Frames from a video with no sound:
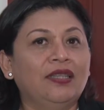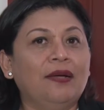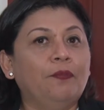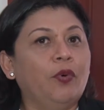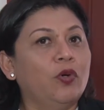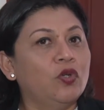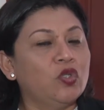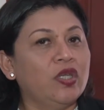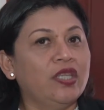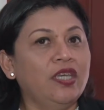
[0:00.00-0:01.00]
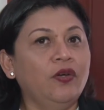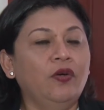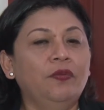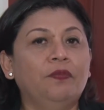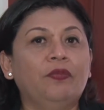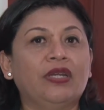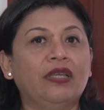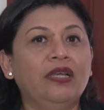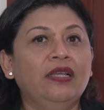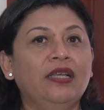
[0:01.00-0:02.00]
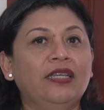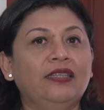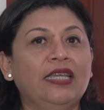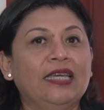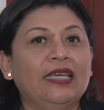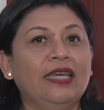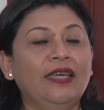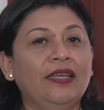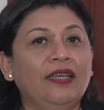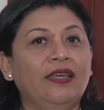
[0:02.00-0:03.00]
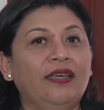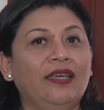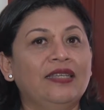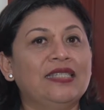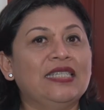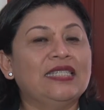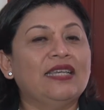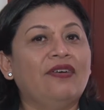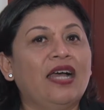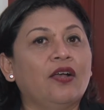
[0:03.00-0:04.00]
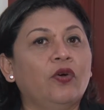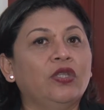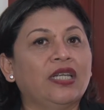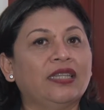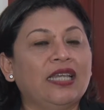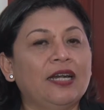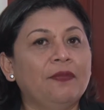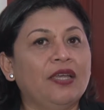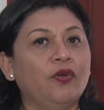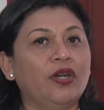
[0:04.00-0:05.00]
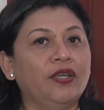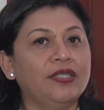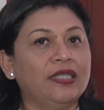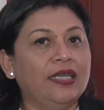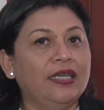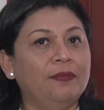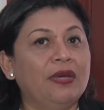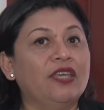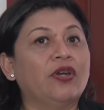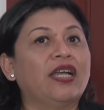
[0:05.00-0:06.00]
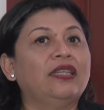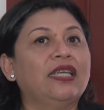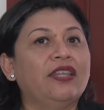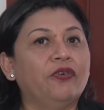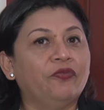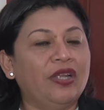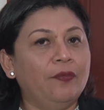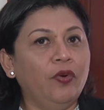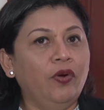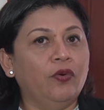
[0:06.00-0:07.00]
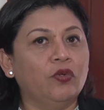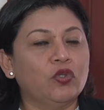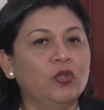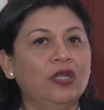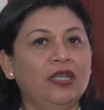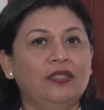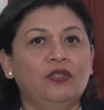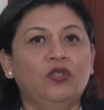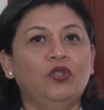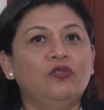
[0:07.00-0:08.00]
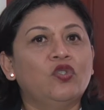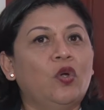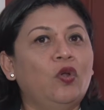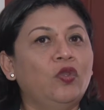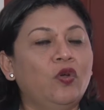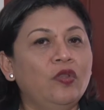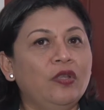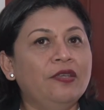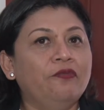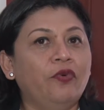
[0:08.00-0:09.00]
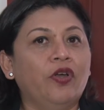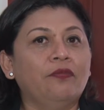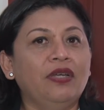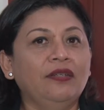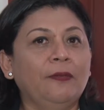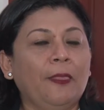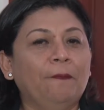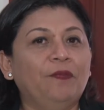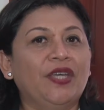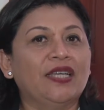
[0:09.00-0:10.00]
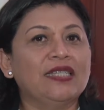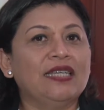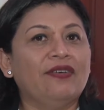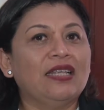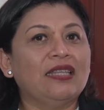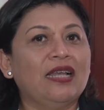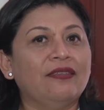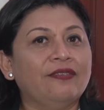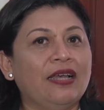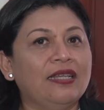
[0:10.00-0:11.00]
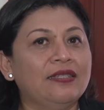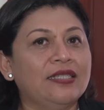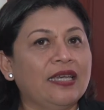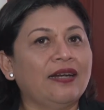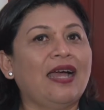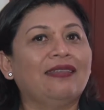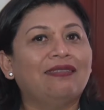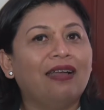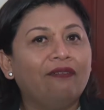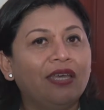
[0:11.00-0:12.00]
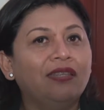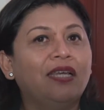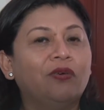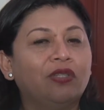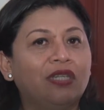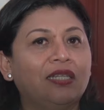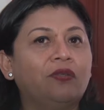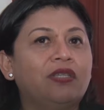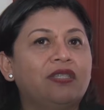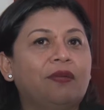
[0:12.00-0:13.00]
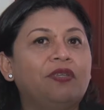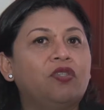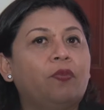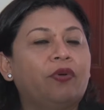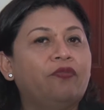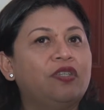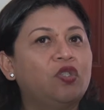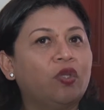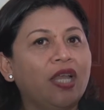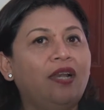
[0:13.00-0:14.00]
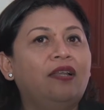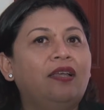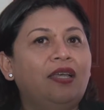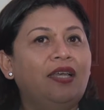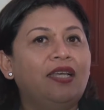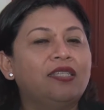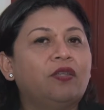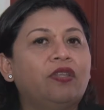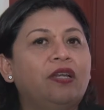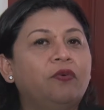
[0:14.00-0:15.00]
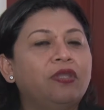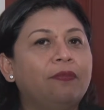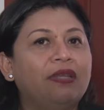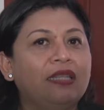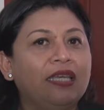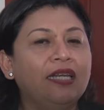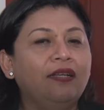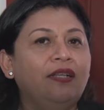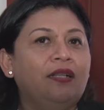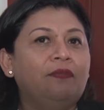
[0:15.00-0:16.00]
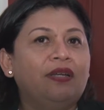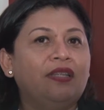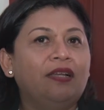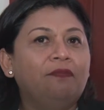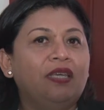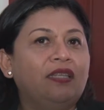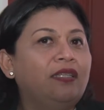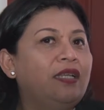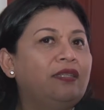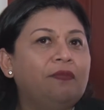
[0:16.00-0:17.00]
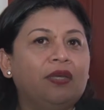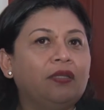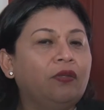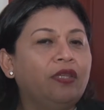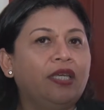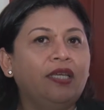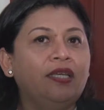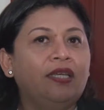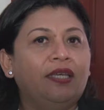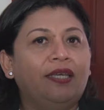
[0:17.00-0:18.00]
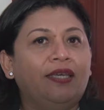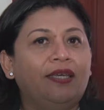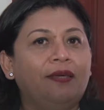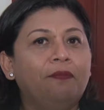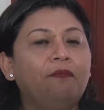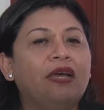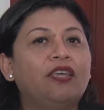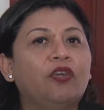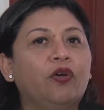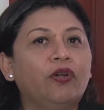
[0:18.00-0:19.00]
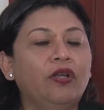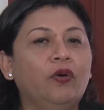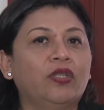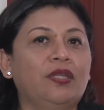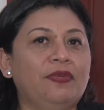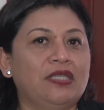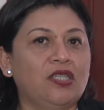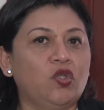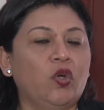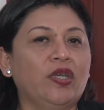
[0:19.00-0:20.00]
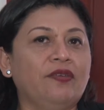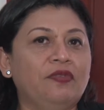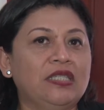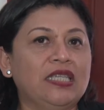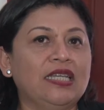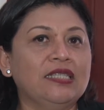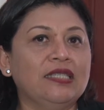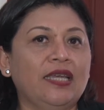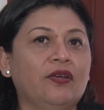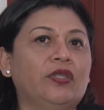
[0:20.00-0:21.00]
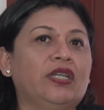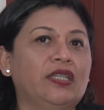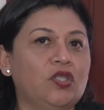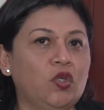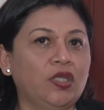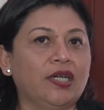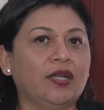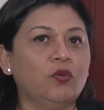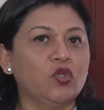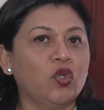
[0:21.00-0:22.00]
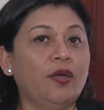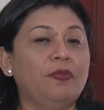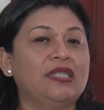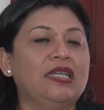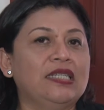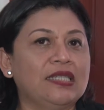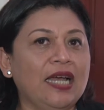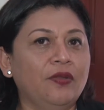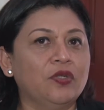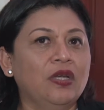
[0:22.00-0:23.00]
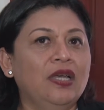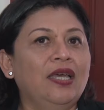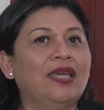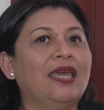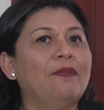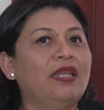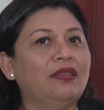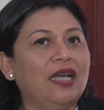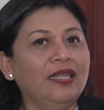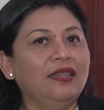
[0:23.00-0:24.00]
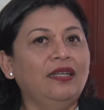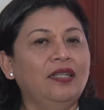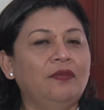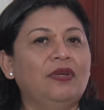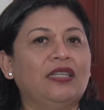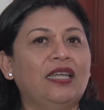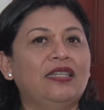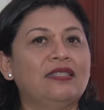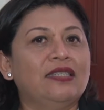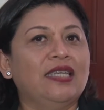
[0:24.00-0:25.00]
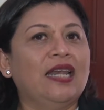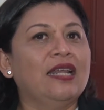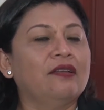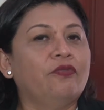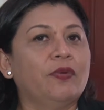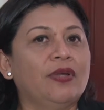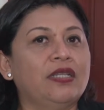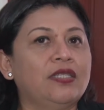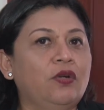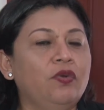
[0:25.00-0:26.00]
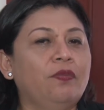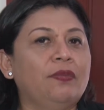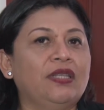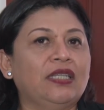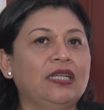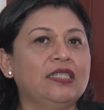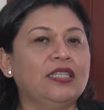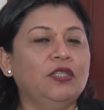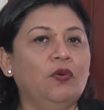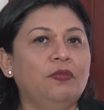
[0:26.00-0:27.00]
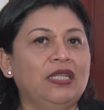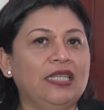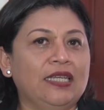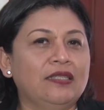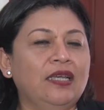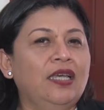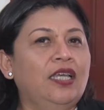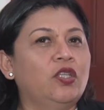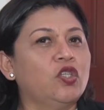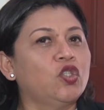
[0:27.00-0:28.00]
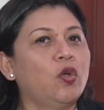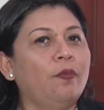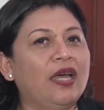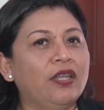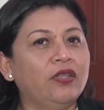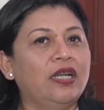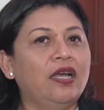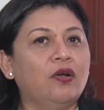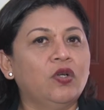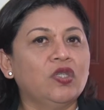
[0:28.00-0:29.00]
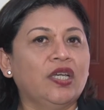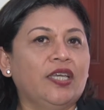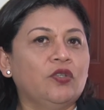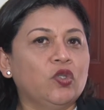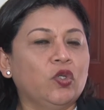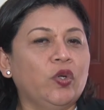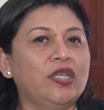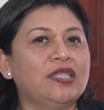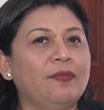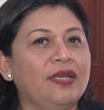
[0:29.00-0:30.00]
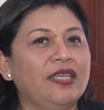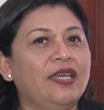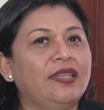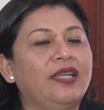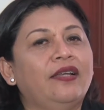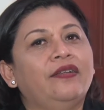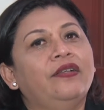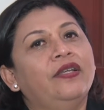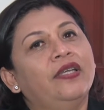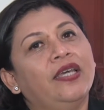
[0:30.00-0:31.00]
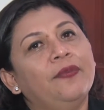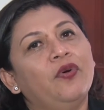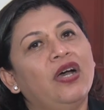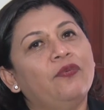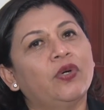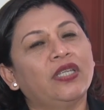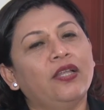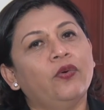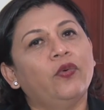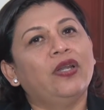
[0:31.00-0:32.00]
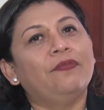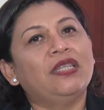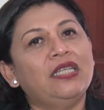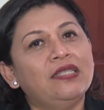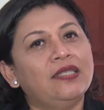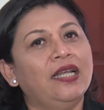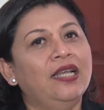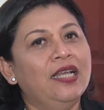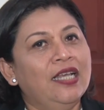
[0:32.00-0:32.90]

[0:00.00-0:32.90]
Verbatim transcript: Tampoco se dijo, ¿verdad?, de que eh, si se va a contratar mayores, eh, mayor cantidad de oftalmólogos. Mm, solo nos informan de que se va a hacer a través de contratos de servicio profesional. Esto de alguna manera, ¿verdad? Viene en detrimento de eh, mayor optimización, y eficiencia y contratación de recursos especializados que mandata, ¿verdad? Desde ya la reforma de salud implementada desde el 2010. Entonces son varias de las cosas que nosotros esta mañana hemos abordado con la ministra.